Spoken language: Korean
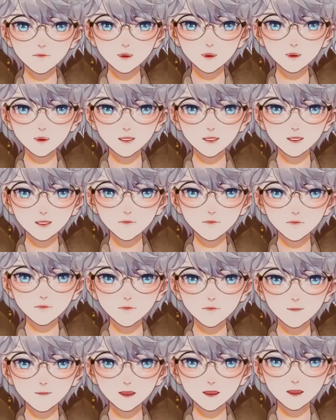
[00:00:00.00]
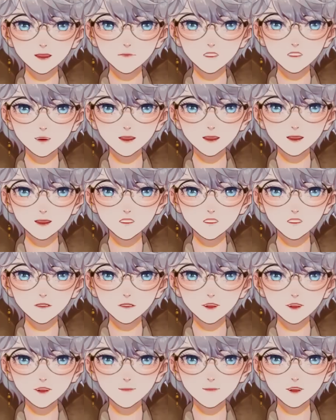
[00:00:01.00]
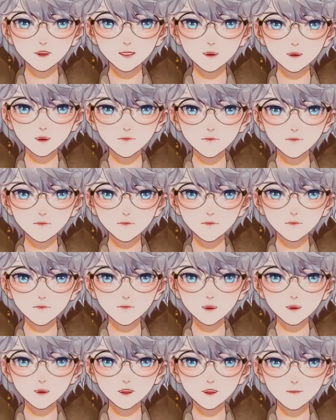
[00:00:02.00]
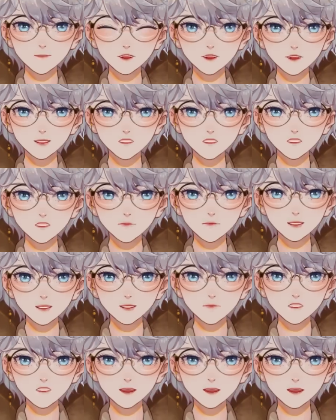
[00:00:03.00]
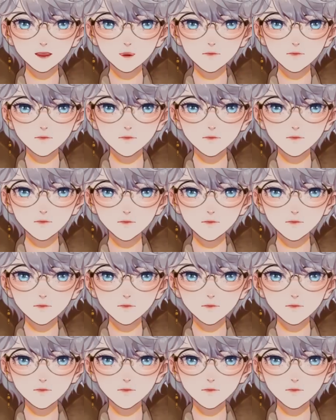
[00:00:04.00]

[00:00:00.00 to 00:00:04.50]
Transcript: 여기는 미스터리 수사국입니다. 다음 영상에서 뵙겠습니다.